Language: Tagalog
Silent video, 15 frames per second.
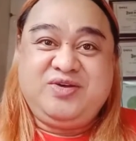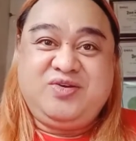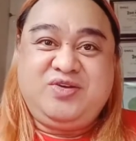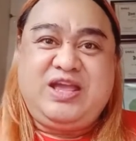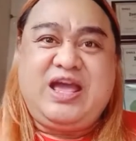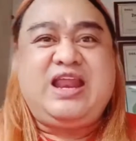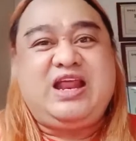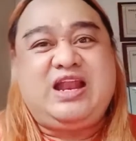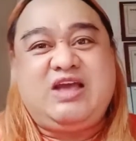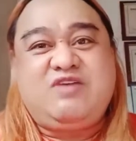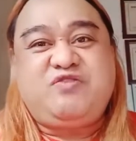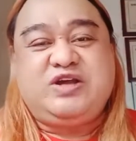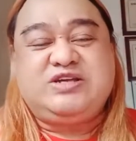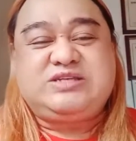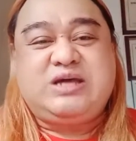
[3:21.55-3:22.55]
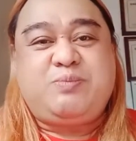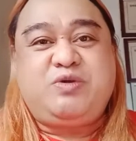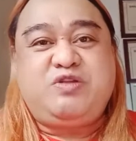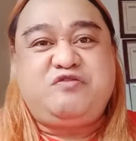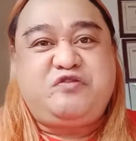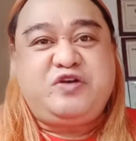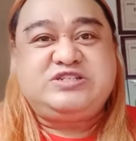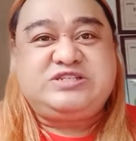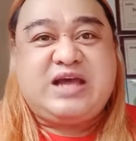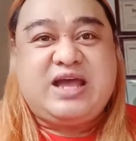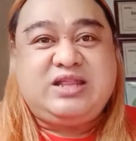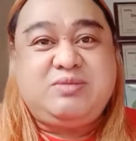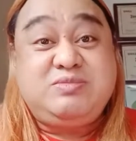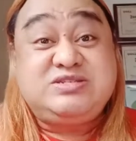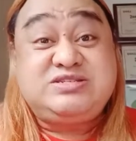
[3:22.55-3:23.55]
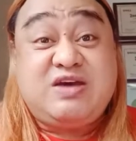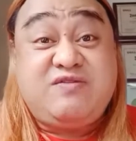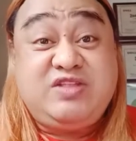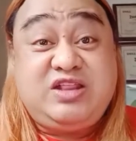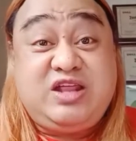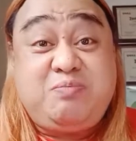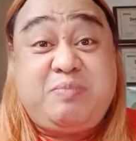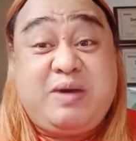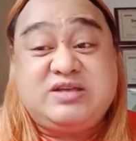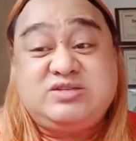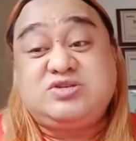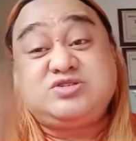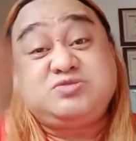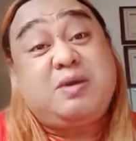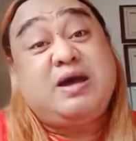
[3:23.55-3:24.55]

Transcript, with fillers: Kunyari, like for example, first item is 17 pesos.